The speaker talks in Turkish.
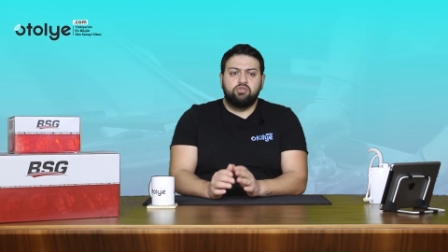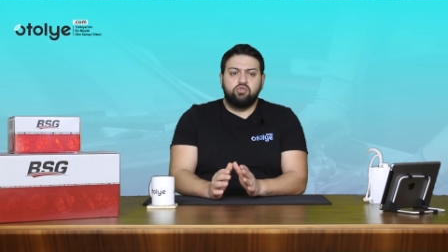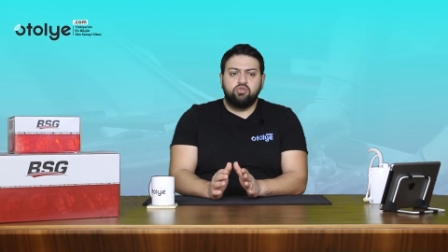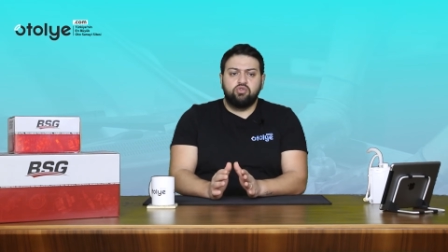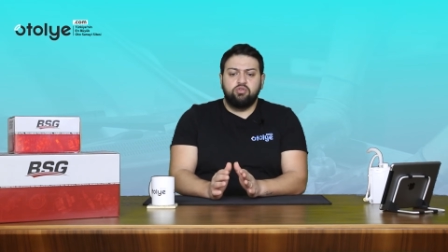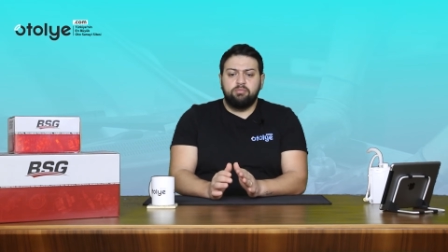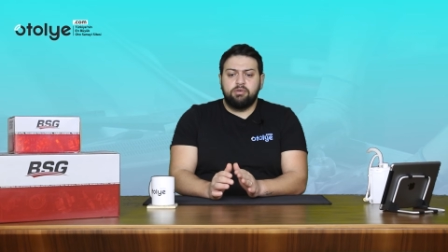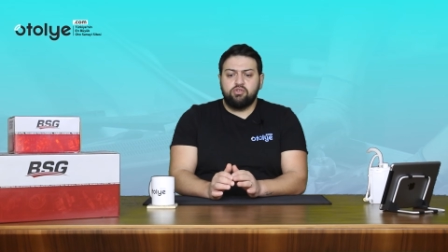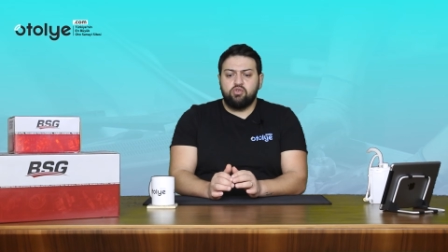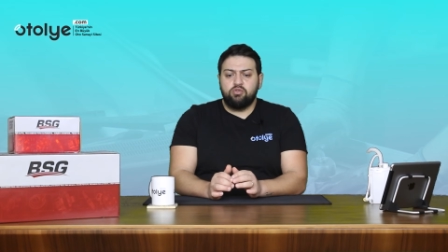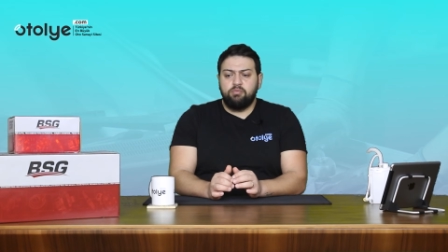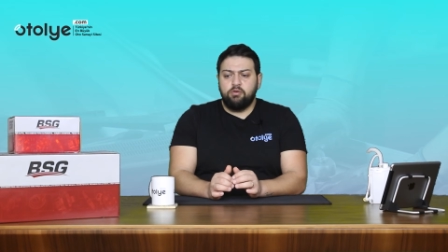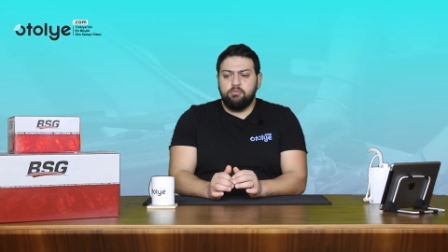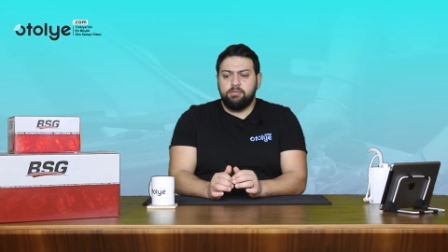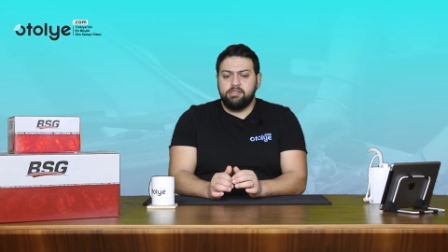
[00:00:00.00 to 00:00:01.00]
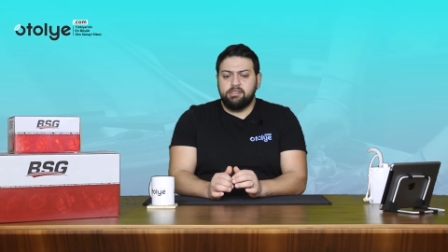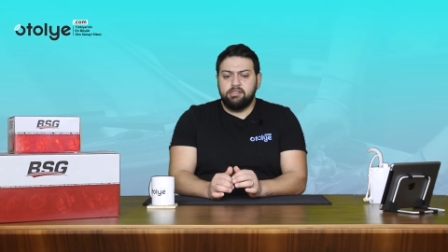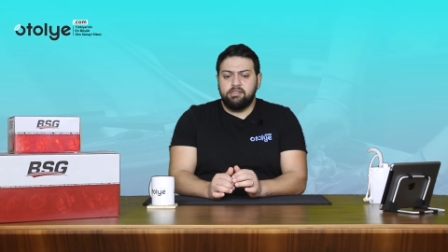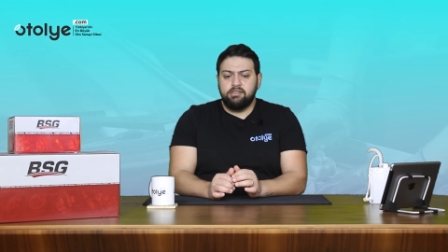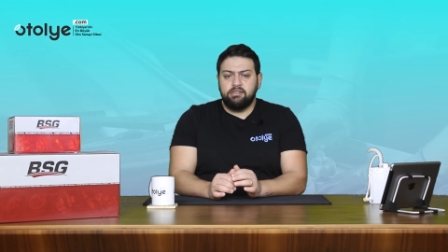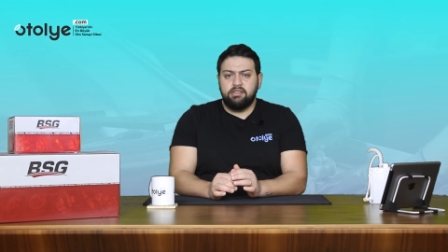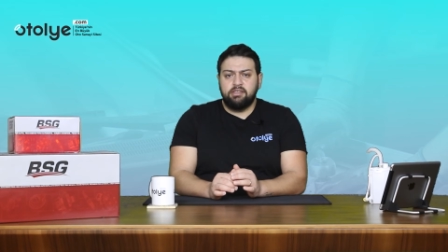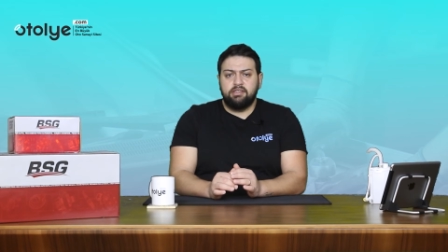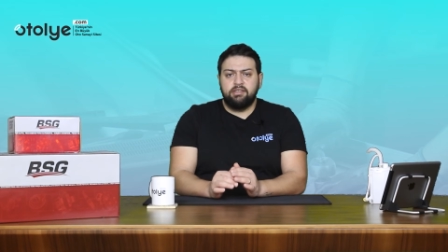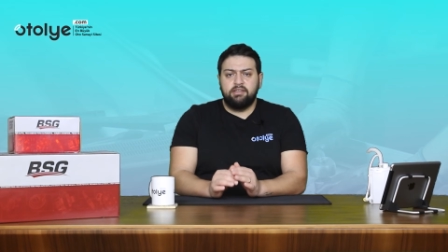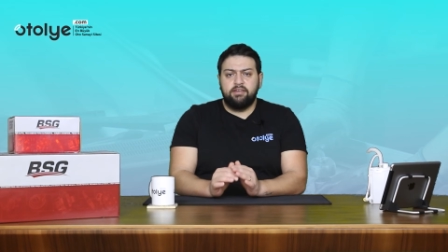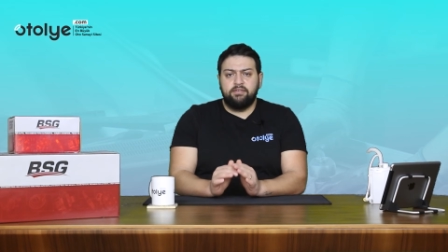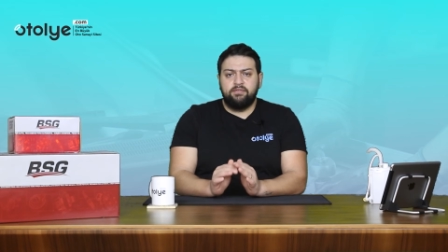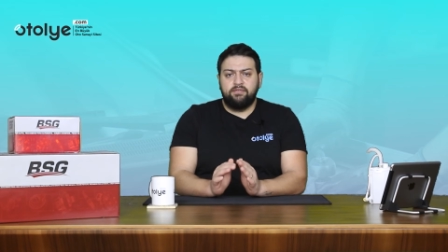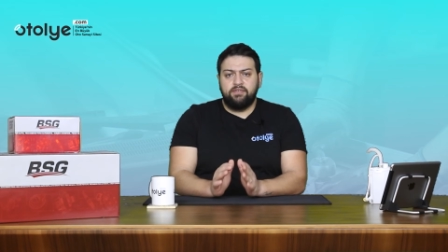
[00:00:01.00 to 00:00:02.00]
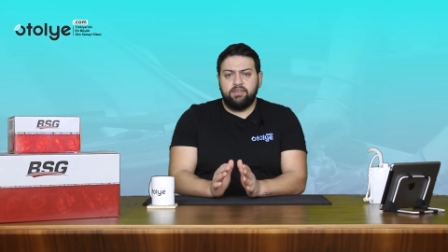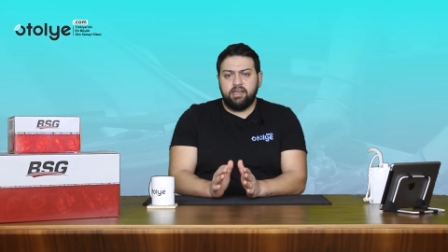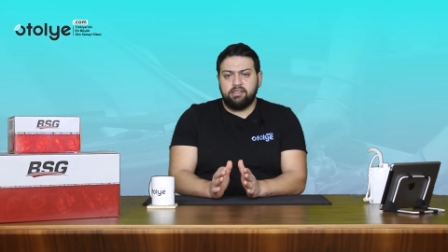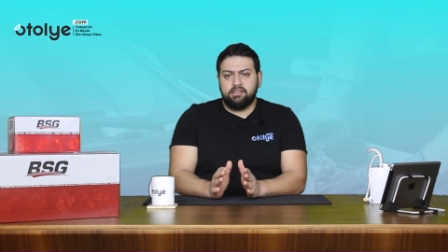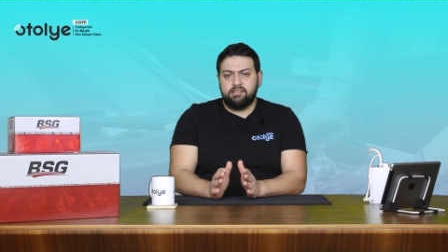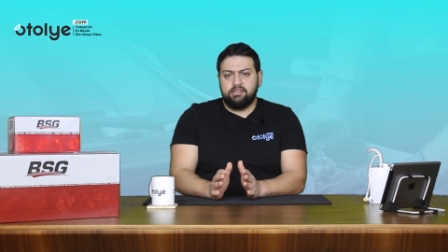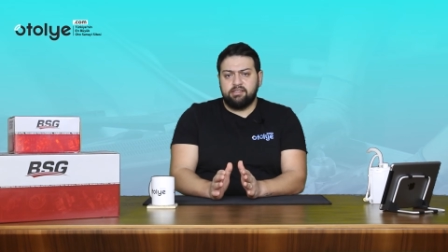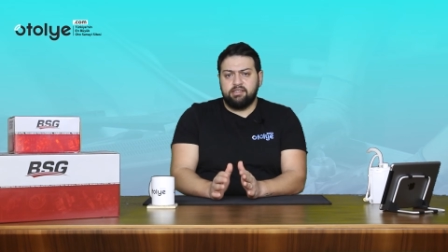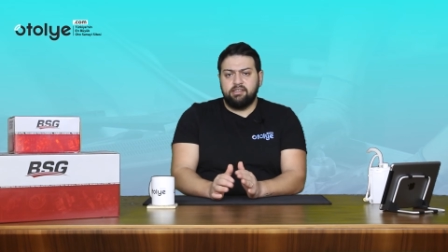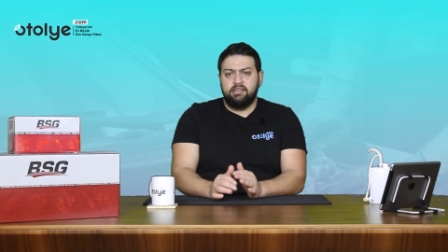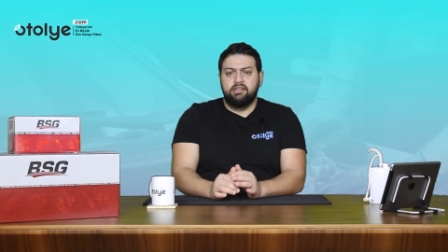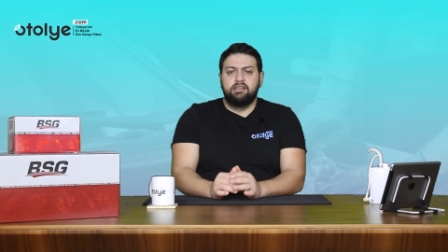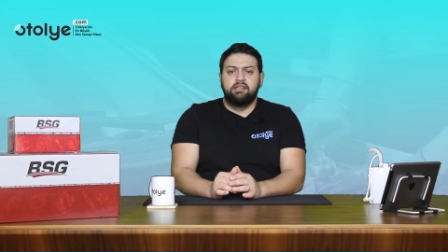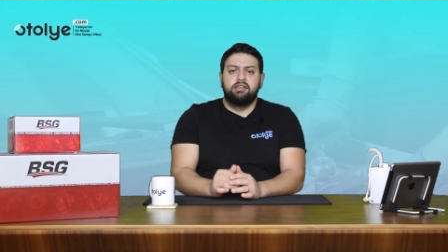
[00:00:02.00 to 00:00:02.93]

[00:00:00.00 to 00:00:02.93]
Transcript: Çünkü mazot pompasının fiyatı